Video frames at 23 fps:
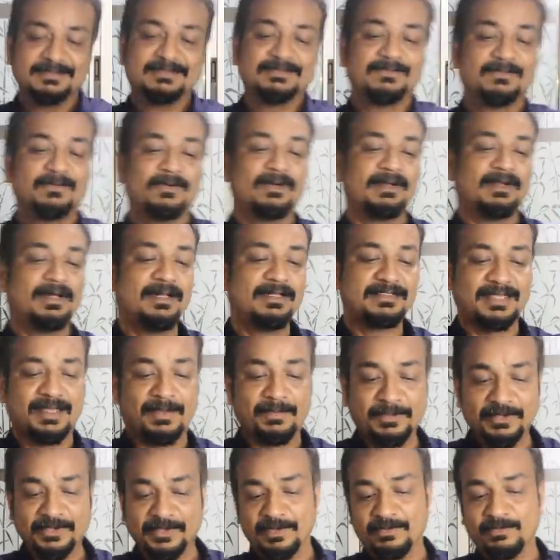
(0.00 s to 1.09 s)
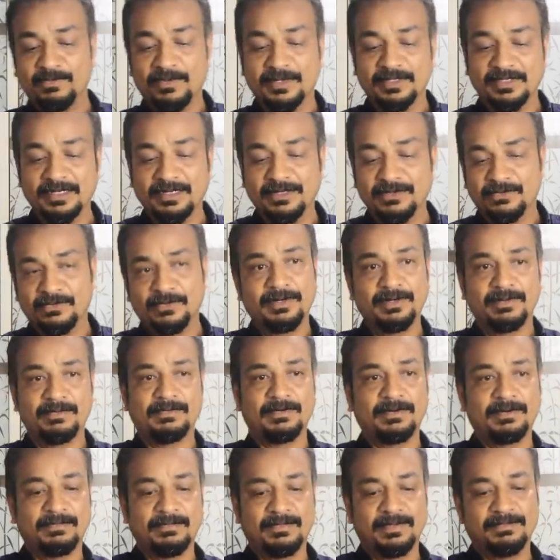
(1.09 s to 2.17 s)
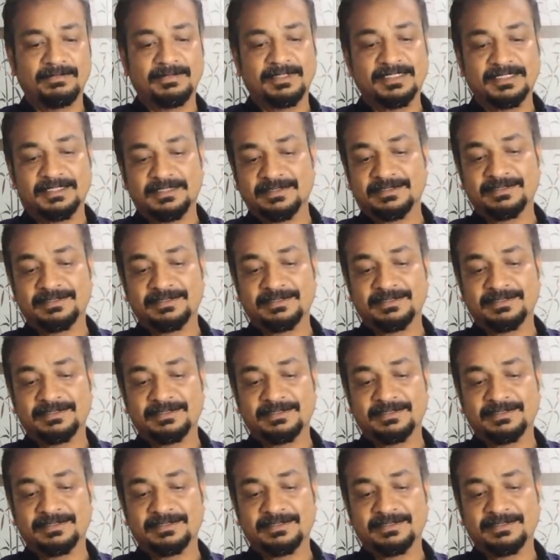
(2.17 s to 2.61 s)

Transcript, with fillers: ஒரு நாள் சமைக்கவே போறதுல நான் ஓட்டுற பாருமா நான்